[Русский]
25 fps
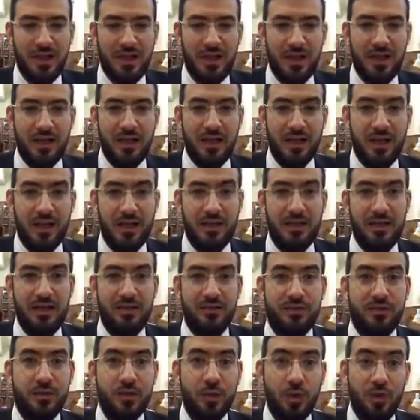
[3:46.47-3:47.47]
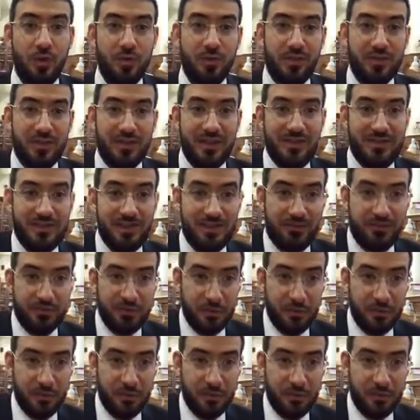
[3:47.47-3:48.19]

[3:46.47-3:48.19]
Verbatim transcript: Э, и вдоль вот этих